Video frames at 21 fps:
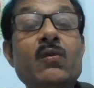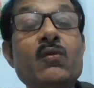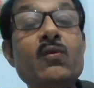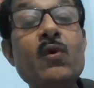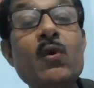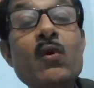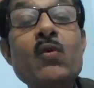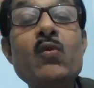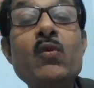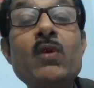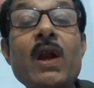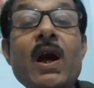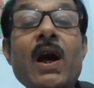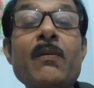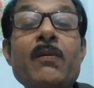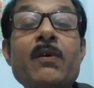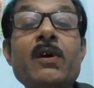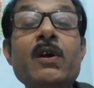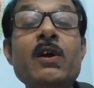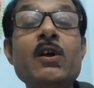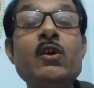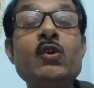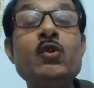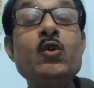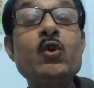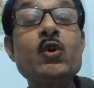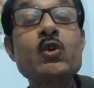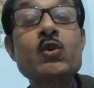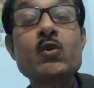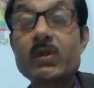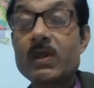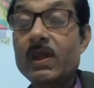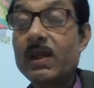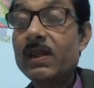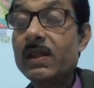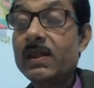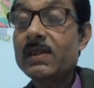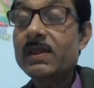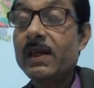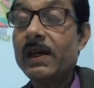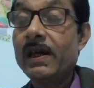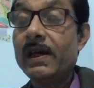वो गुलाब जो
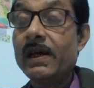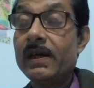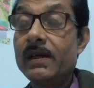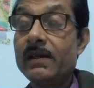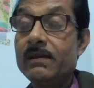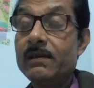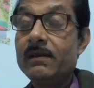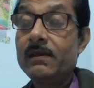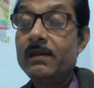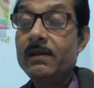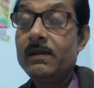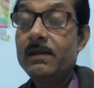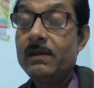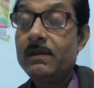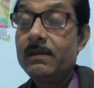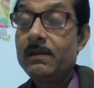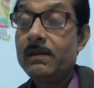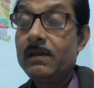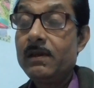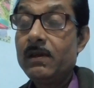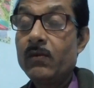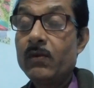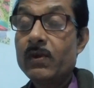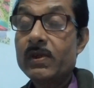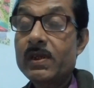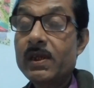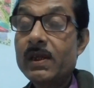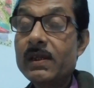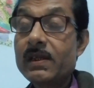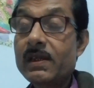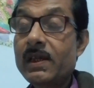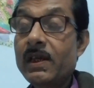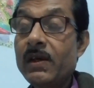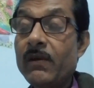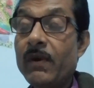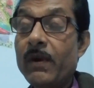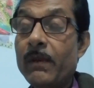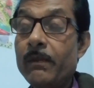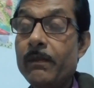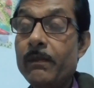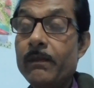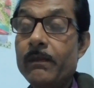स्वतंत्र है वसंत के
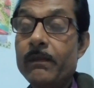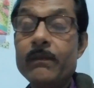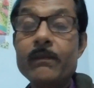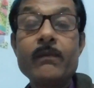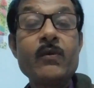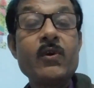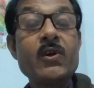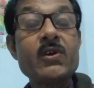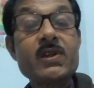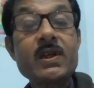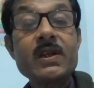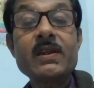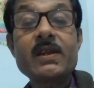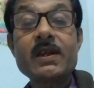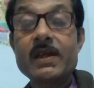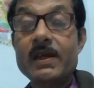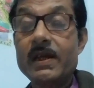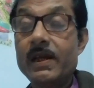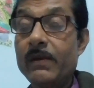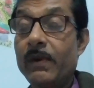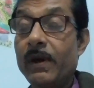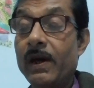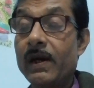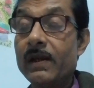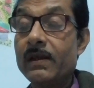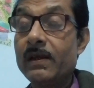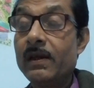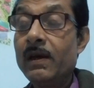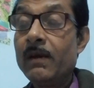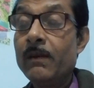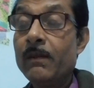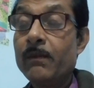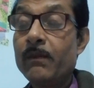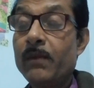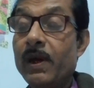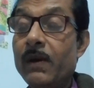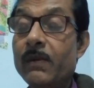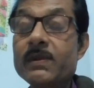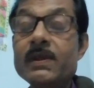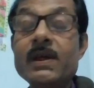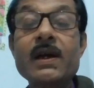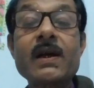वसंत के बाद
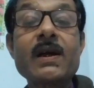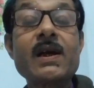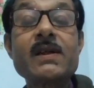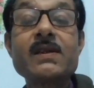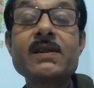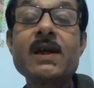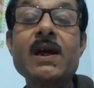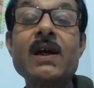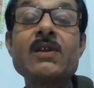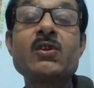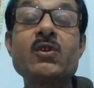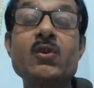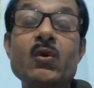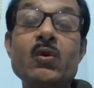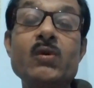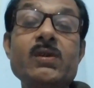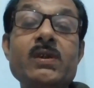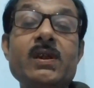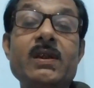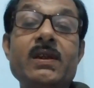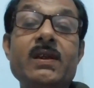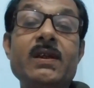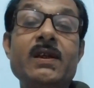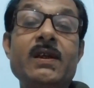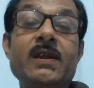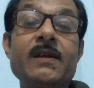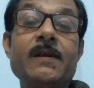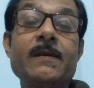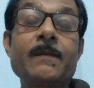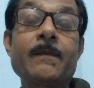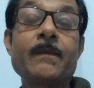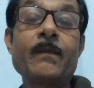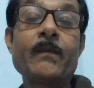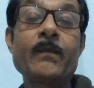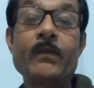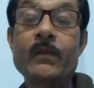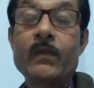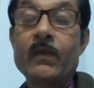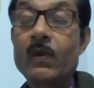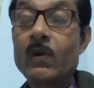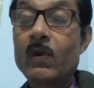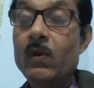भवरा का साथ छोड़ देती है
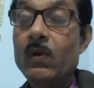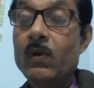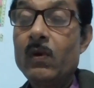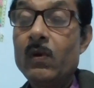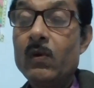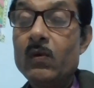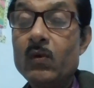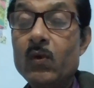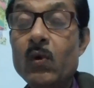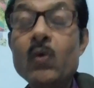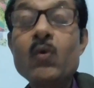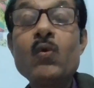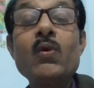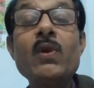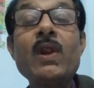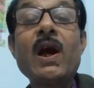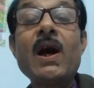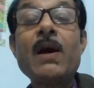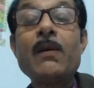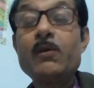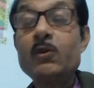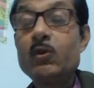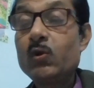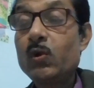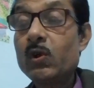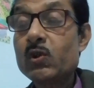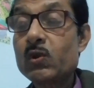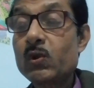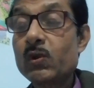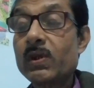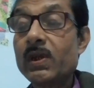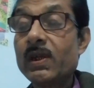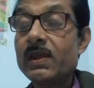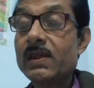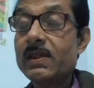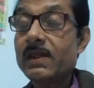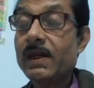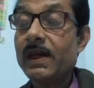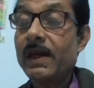वो गुलाब जो स्वतंत्र